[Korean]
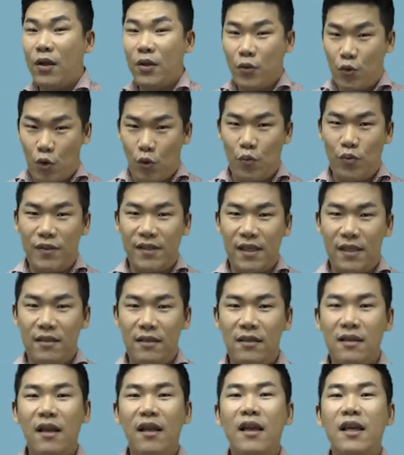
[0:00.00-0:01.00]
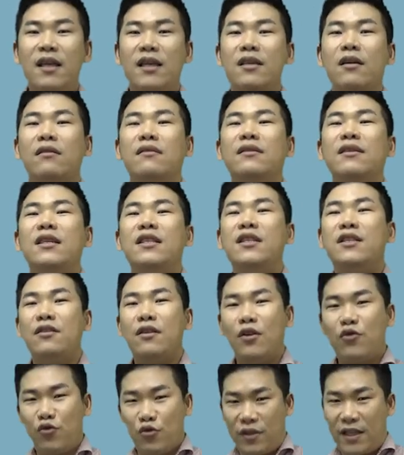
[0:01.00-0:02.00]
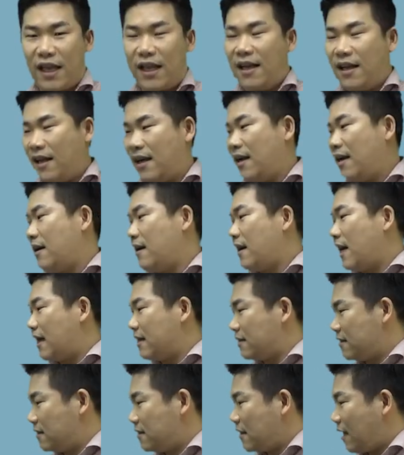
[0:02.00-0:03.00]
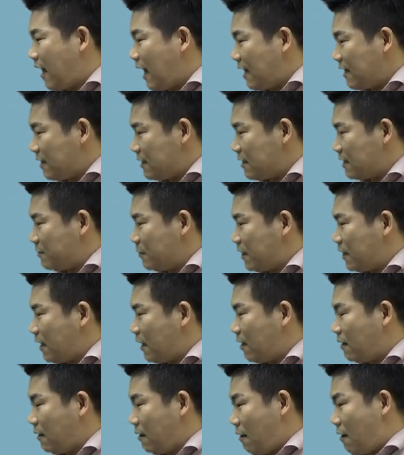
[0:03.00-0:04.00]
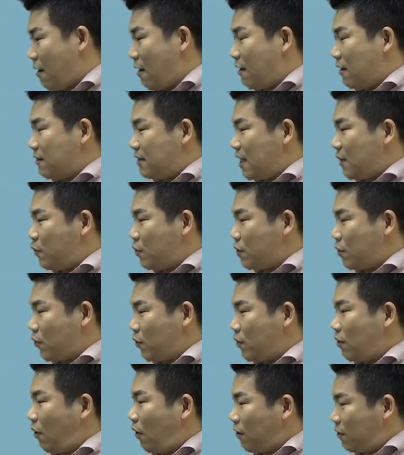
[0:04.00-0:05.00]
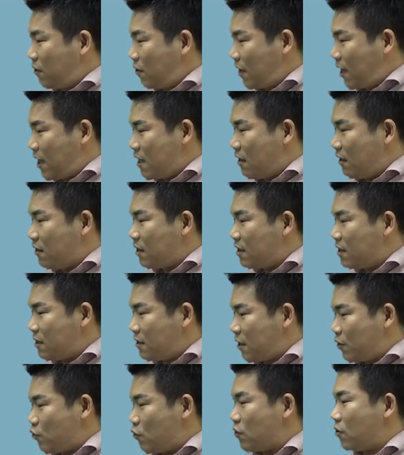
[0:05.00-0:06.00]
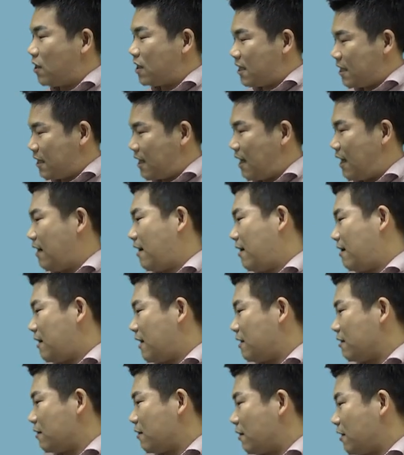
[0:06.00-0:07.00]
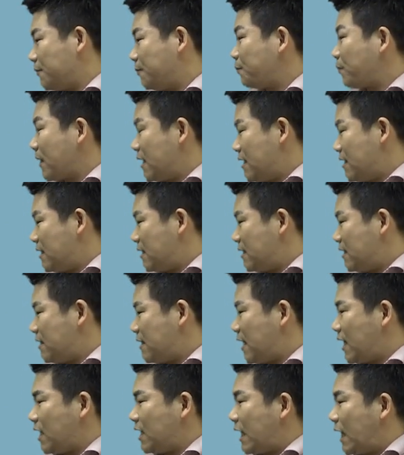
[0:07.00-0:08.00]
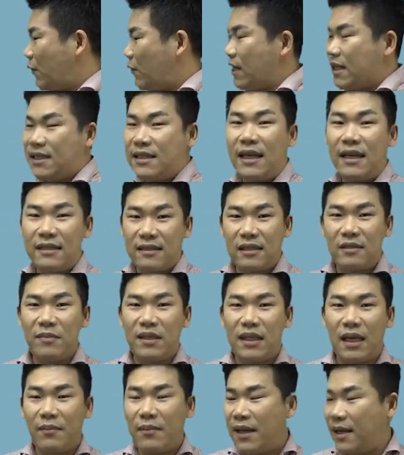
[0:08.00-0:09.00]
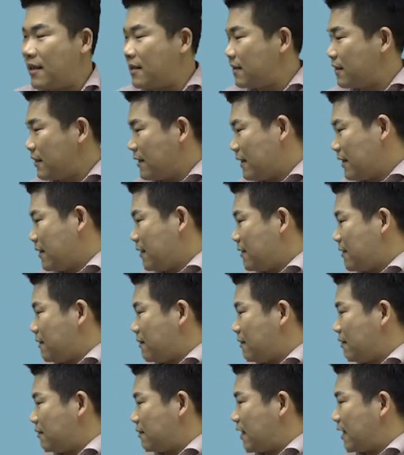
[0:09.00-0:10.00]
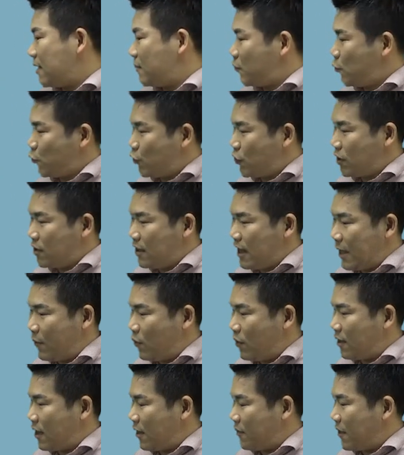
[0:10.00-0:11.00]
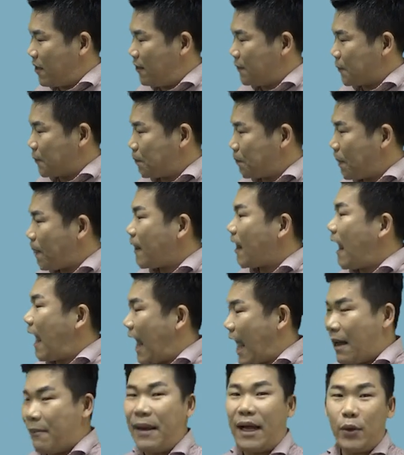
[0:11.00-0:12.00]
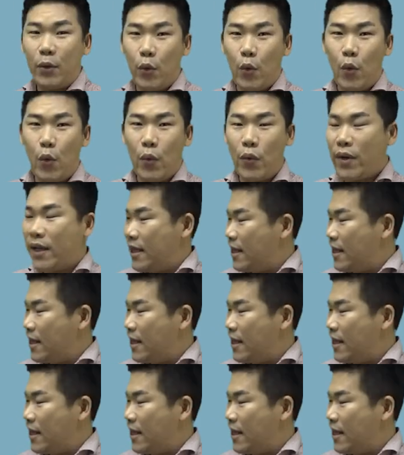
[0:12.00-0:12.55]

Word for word: 종부세를 연기시켜 주자라는 안이 있습니다. 세부적으로 어떻게 연기시켜 줄 것인가 라는 건 기사에 나와 있지 않습니다만 어, 나름 추측을 해본다면 아마도